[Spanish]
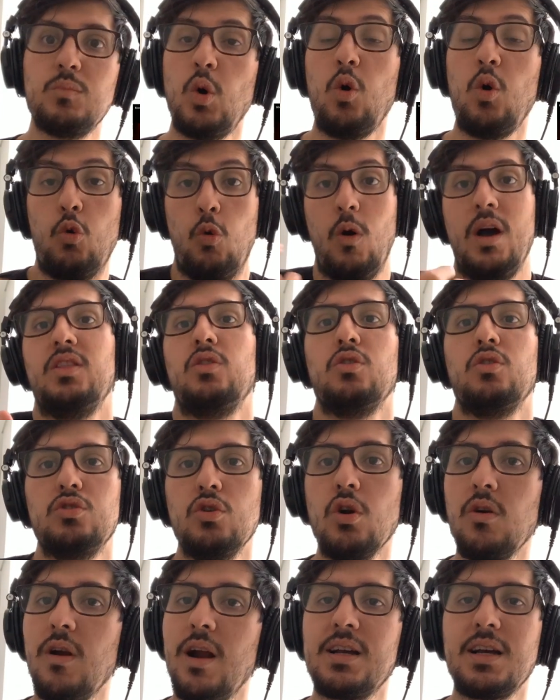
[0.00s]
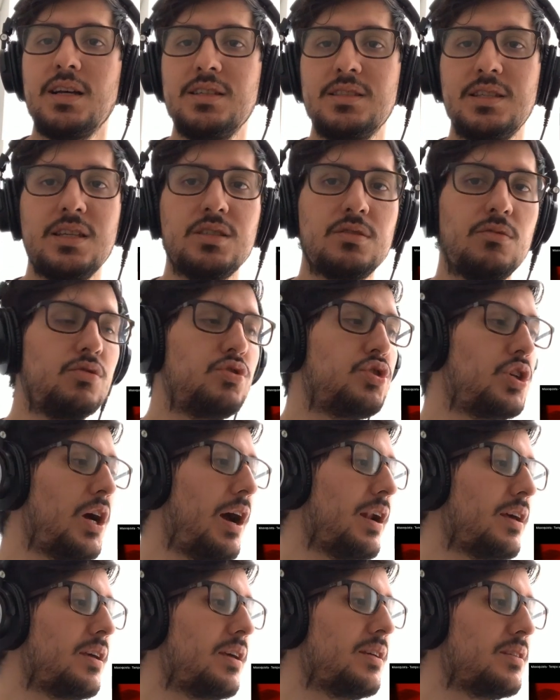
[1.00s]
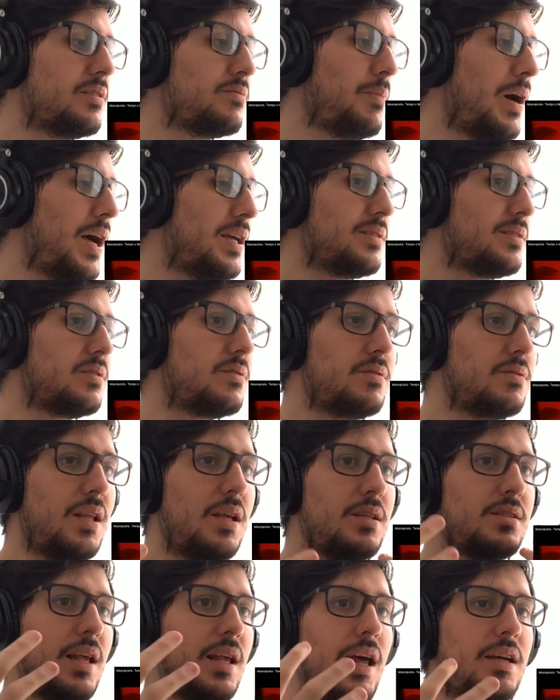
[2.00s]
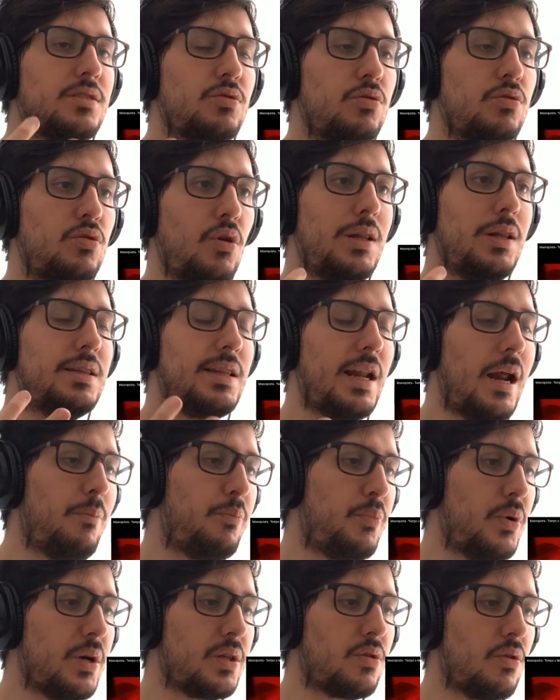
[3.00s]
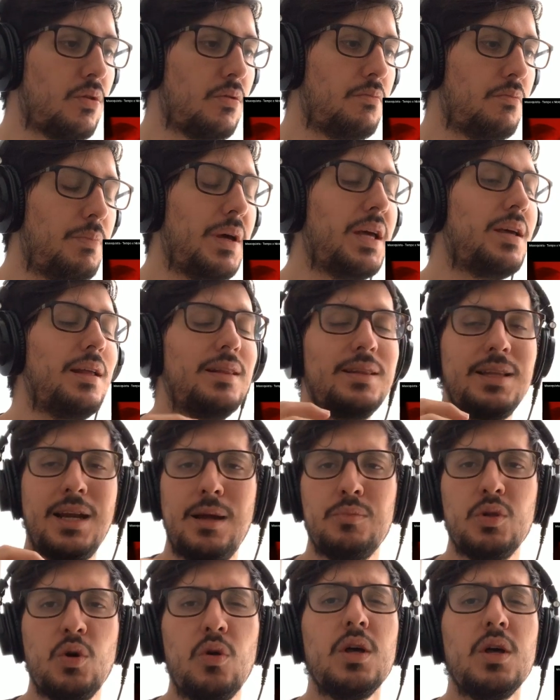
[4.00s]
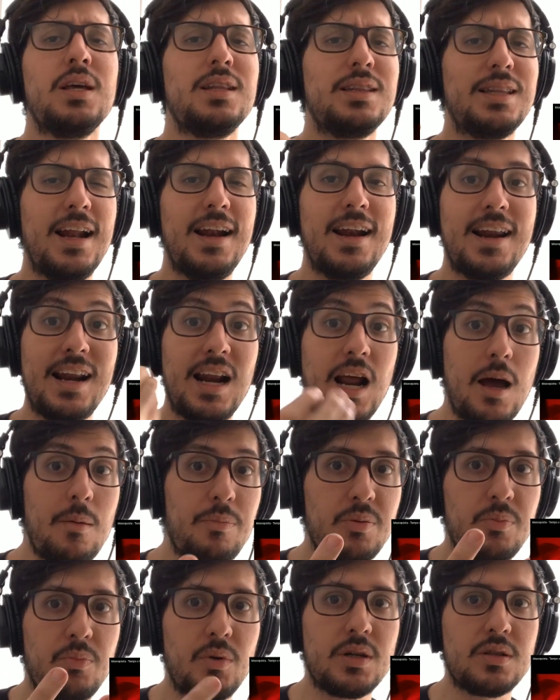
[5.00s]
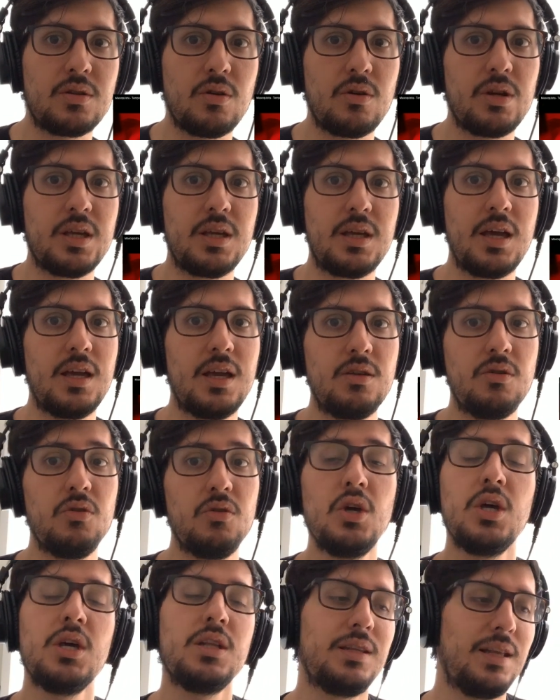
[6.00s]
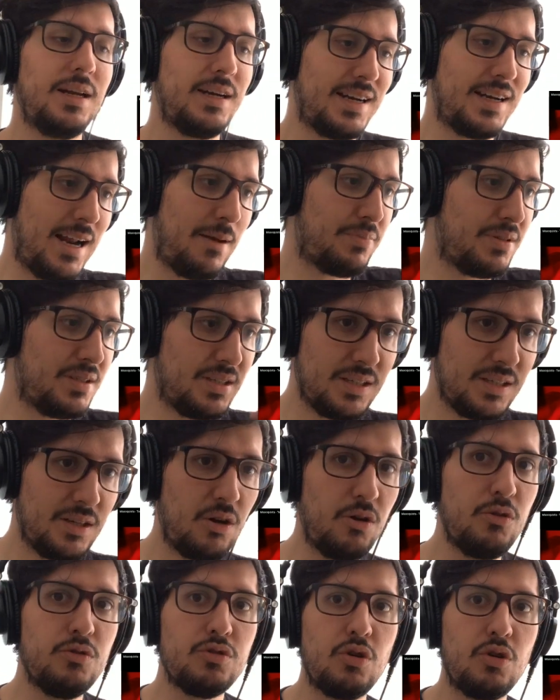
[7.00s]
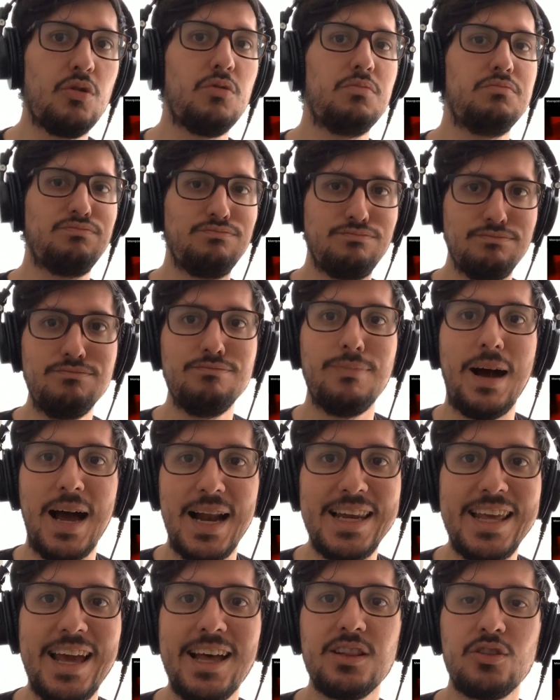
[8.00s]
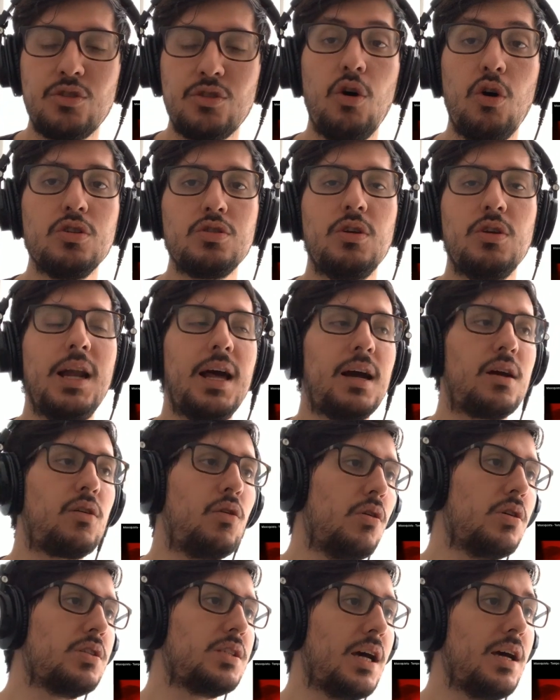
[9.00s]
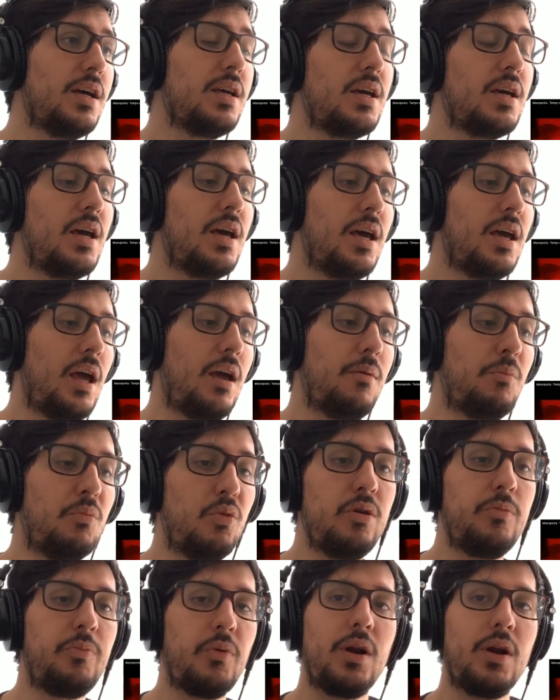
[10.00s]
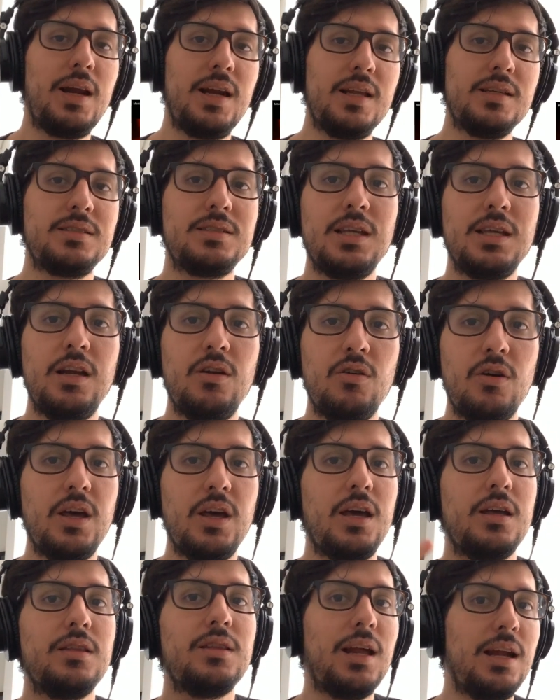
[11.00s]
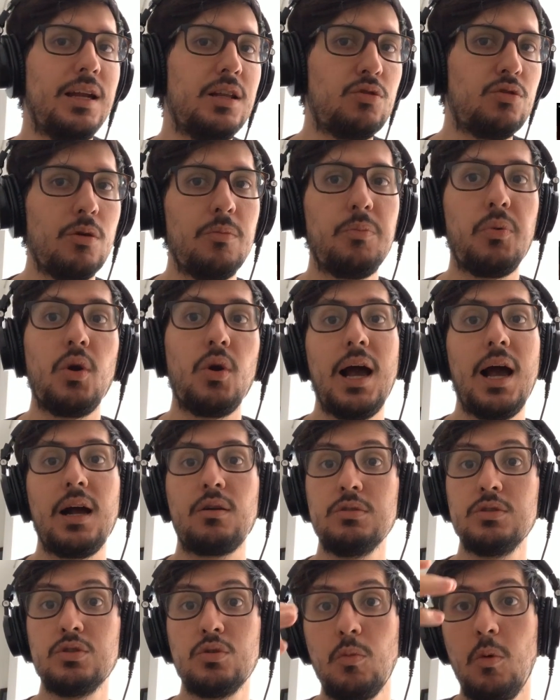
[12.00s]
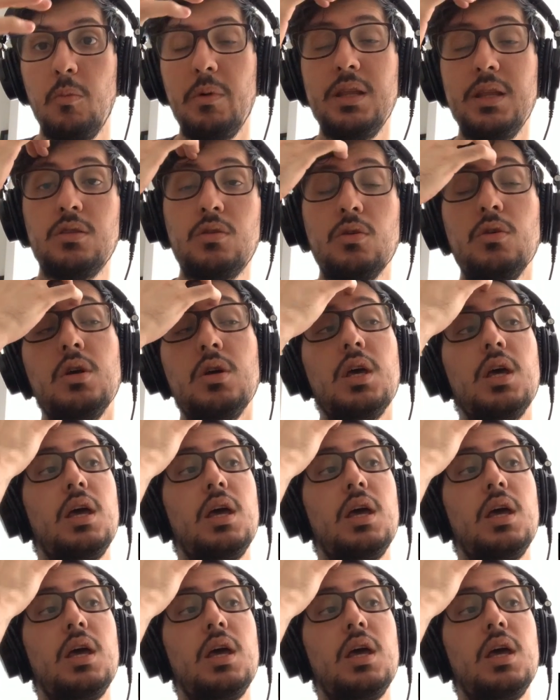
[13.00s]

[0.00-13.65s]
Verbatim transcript: o cuando yo lo alcancé a escuchar, que es más desde el asunto del trap del trap no, del rap puertorriqueño, del rap incluso maleantoso y la cosa, eh, muy por el estilo de, Lito y Polaco en su momento.